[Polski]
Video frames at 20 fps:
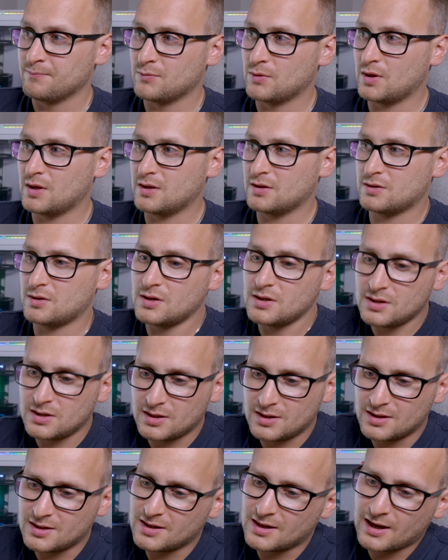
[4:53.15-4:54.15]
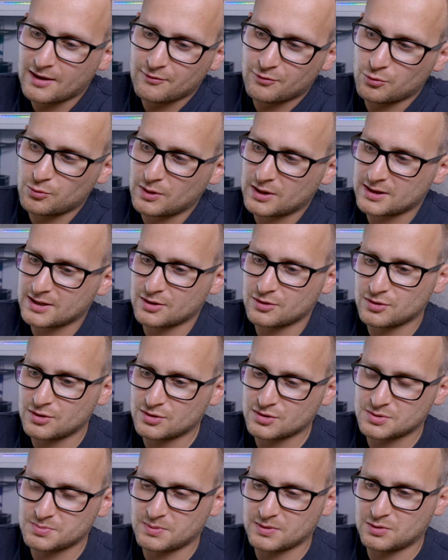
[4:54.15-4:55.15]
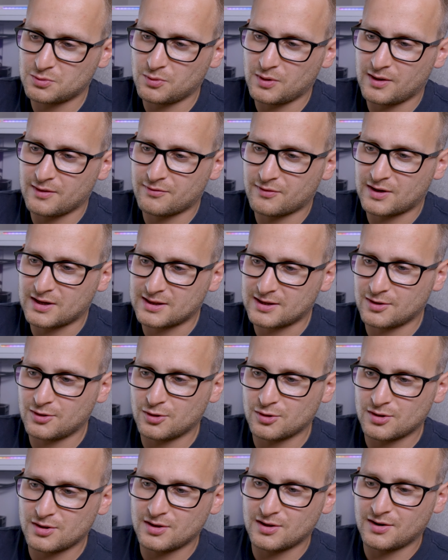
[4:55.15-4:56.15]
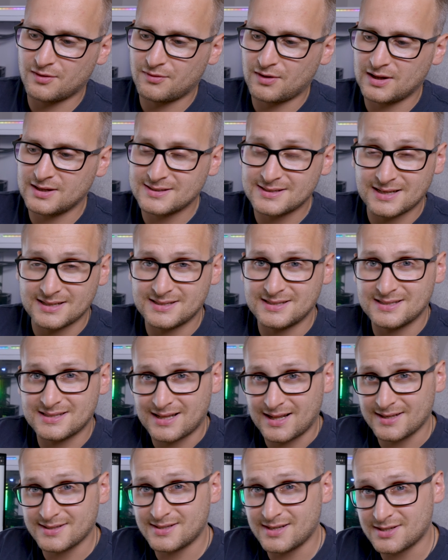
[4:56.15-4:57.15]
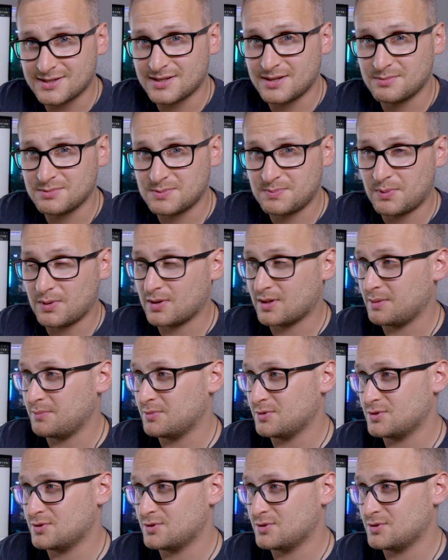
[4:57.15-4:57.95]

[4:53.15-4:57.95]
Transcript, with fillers: E, I ja w ogóle tego nie rozpatruję w kategorii rywalizacji z klasycznym sportem,